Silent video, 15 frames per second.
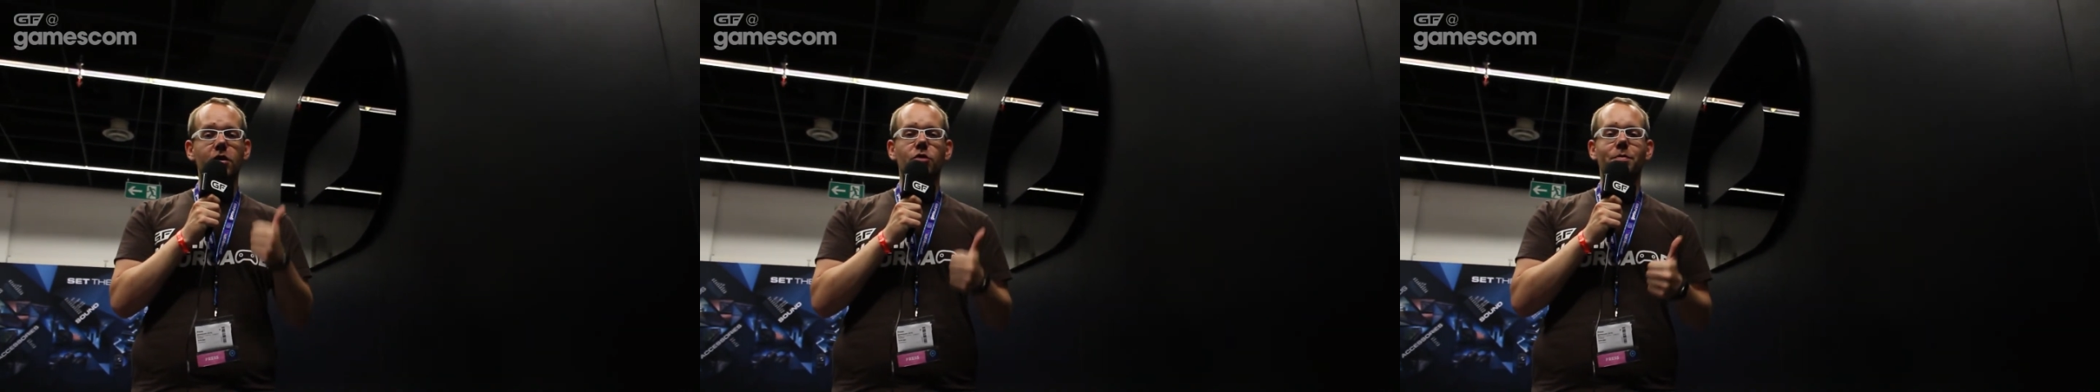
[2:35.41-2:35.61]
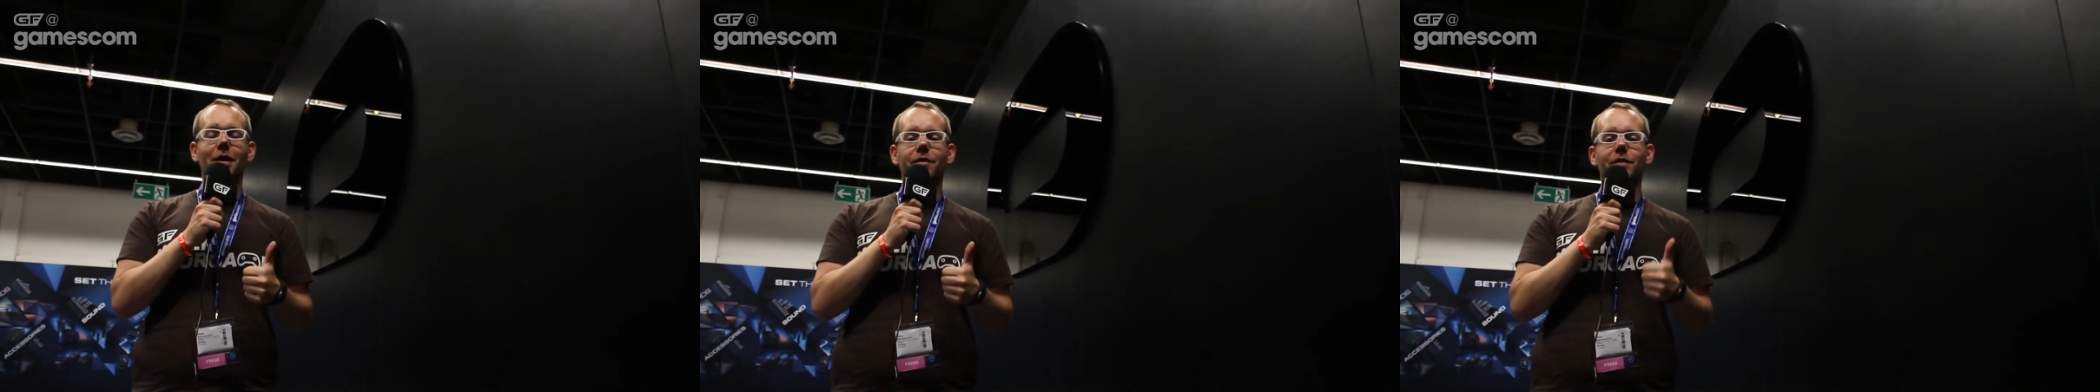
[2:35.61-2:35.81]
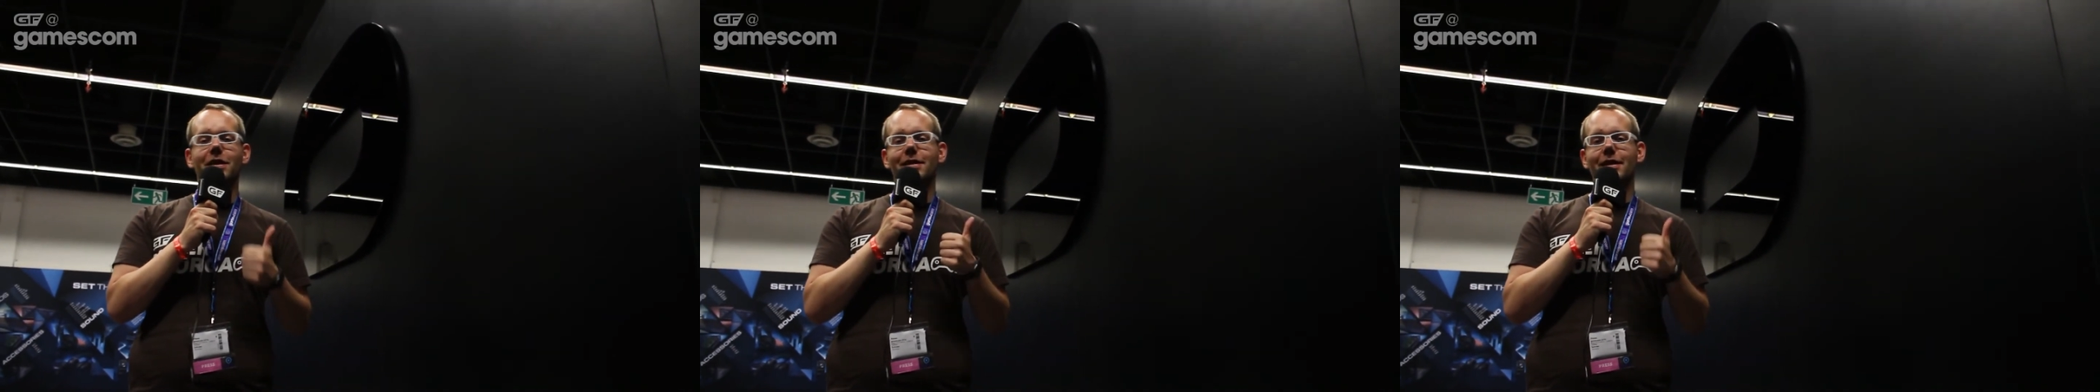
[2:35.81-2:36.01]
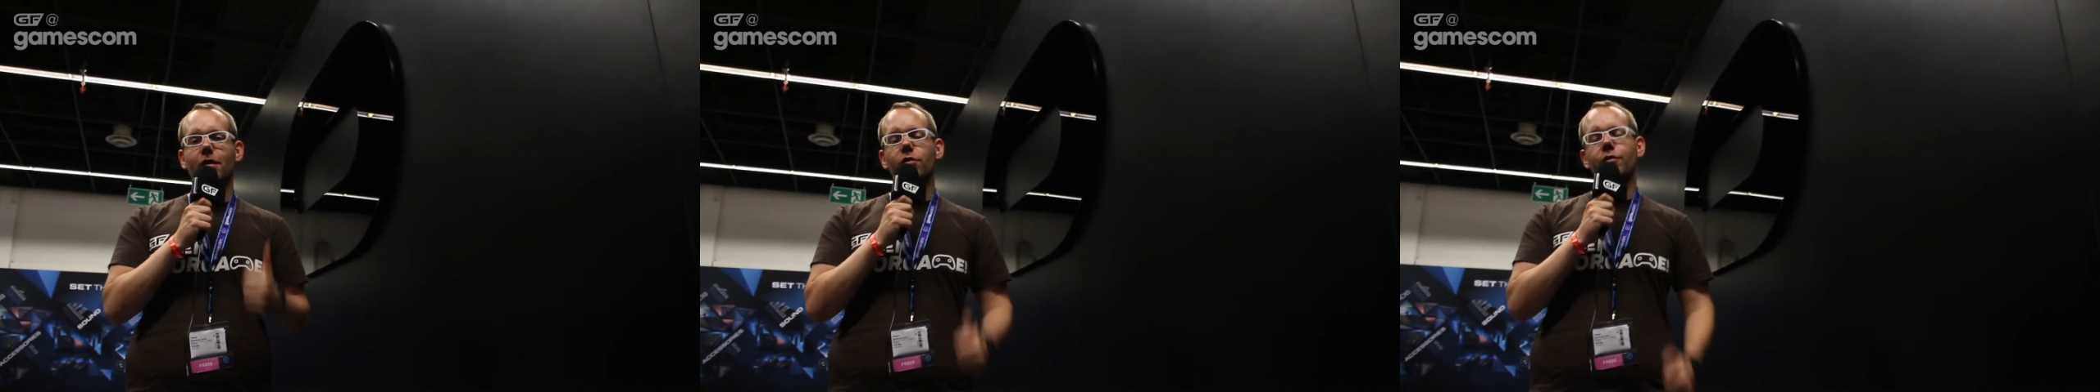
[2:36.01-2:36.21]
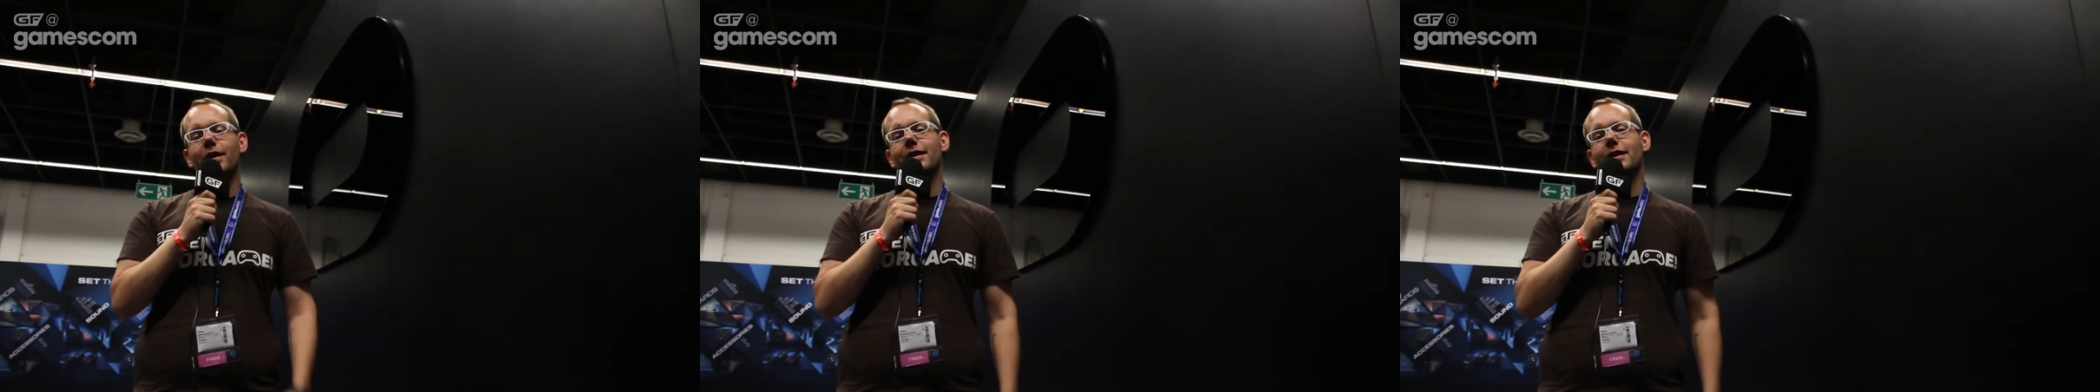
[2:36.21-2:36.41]
gespannt, was es da
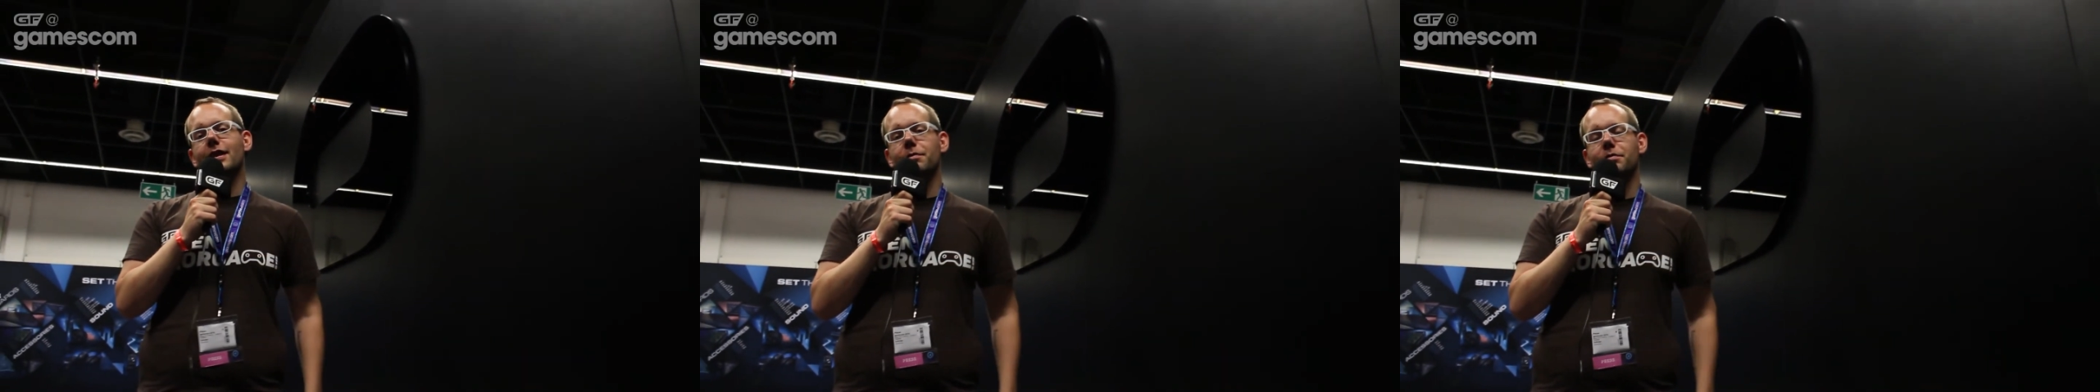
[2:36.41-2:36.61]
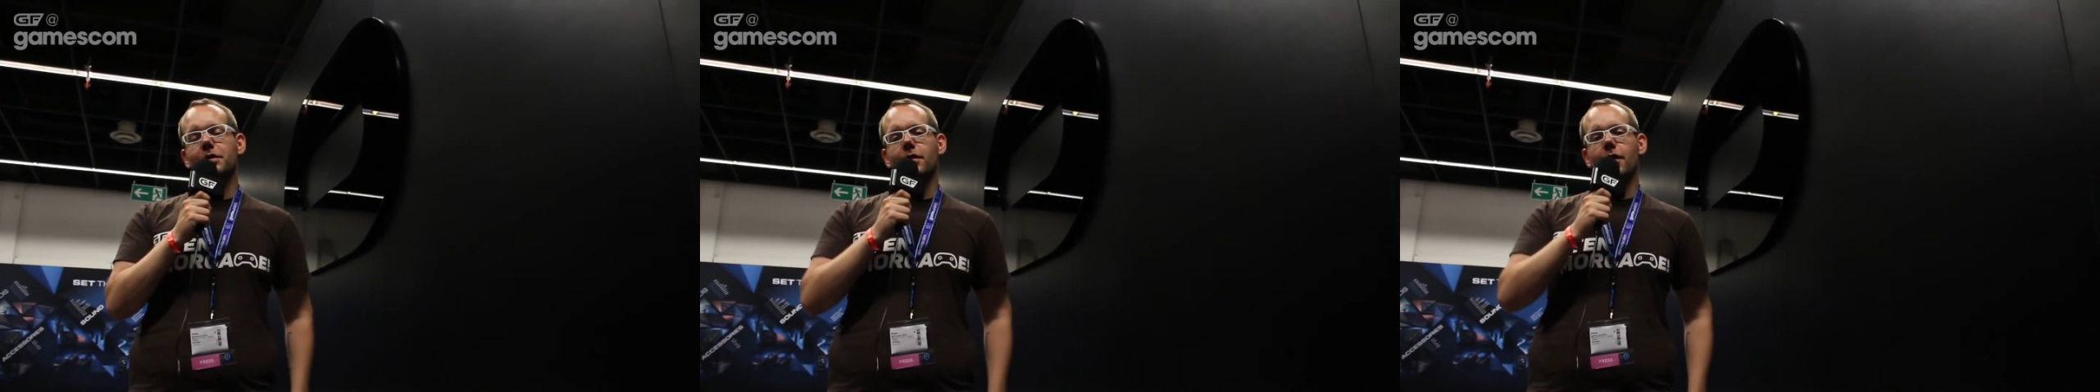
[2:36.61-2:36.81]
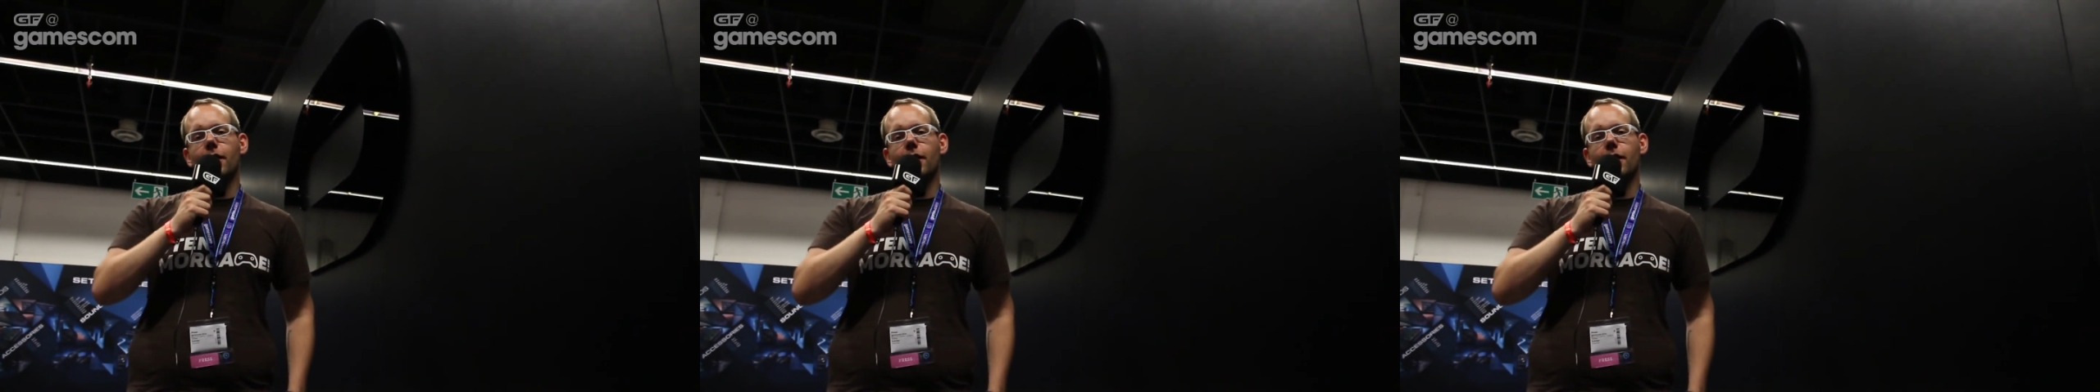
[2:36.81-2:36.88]
noch weiter gibt,